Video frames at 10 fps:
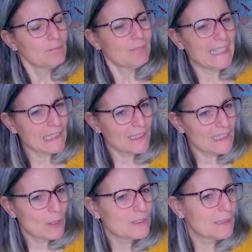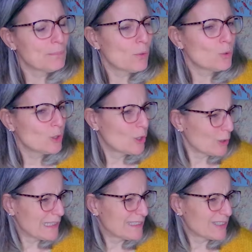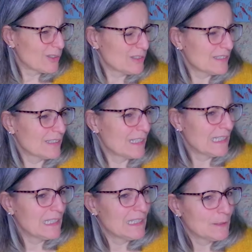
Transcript: Il y a quelqu'un qui a aussi beaucoup de connaissances et...